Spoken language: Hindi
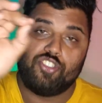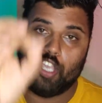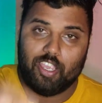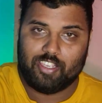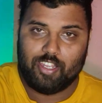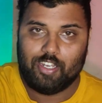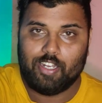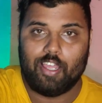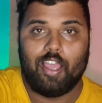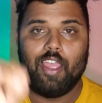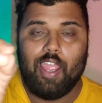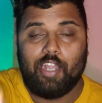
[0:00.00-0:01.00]
चेक कर
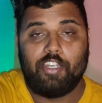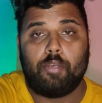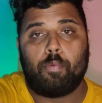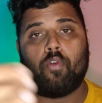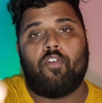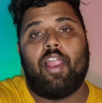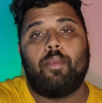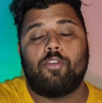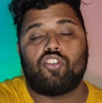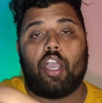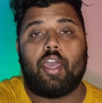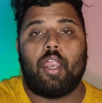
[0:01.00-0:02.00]
लेना एडिट प्रोफाइल
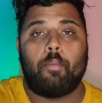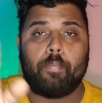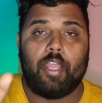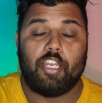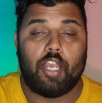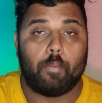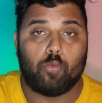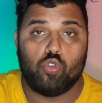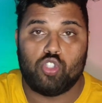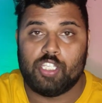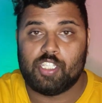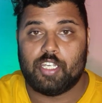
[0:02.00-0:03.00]
में जाकर हम पहले नाम को
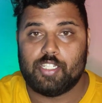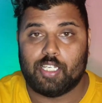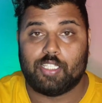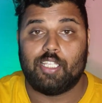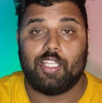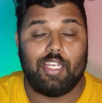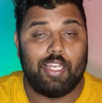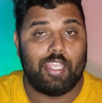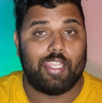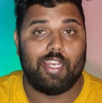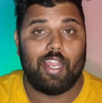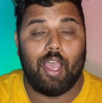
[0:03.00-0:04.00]
चेंज कर सकते थे
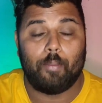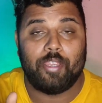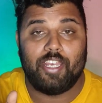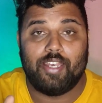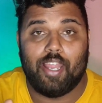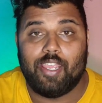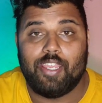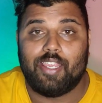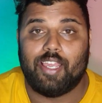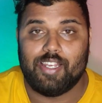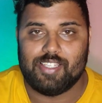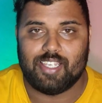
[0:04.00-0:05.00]
लेकिन अभी नहीं नहीं
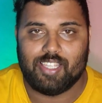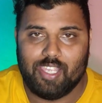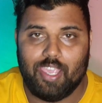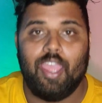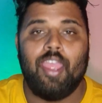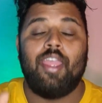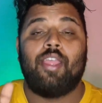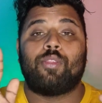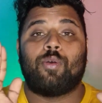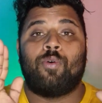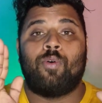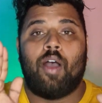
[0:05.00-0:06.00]
कर सकते हैं
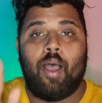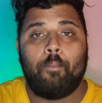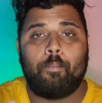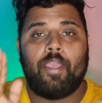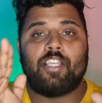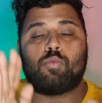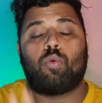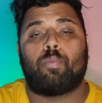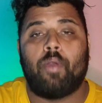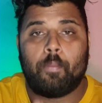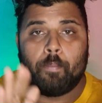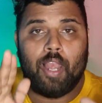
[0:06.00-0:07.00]
तो हम फेसबुक
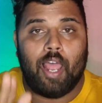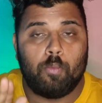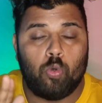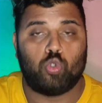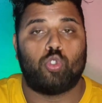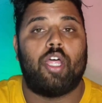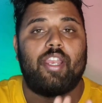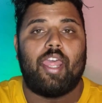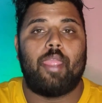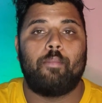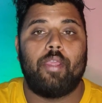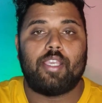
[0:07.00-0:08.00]
पर फिलहाल मौजूदा
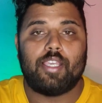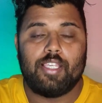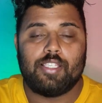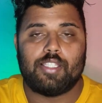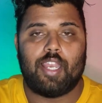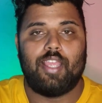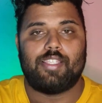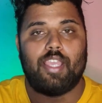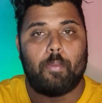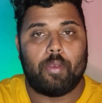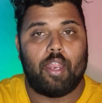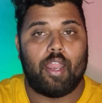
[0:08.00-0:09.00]
टाइम में किस तरह
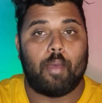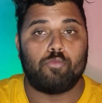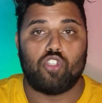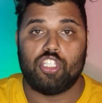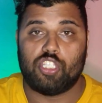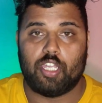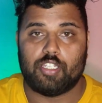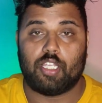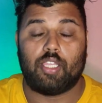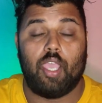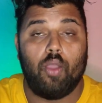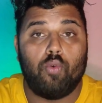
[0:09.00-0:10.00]
से अपना नाम चेंज कर
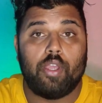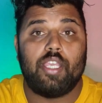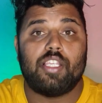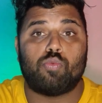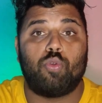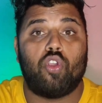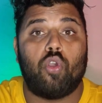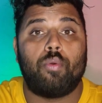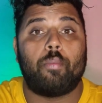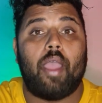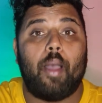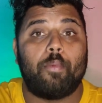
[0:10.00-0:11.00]
सकते हैं वही इस वीडियो
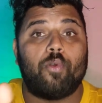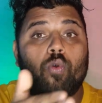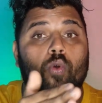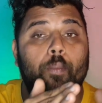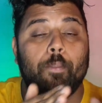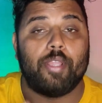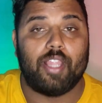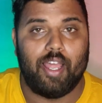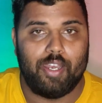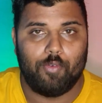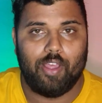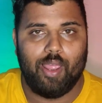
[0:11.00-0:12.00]
में मैं आप लोगों को
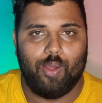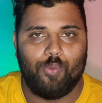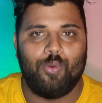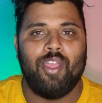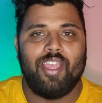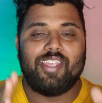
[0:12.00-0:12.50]
बताने वाला हूं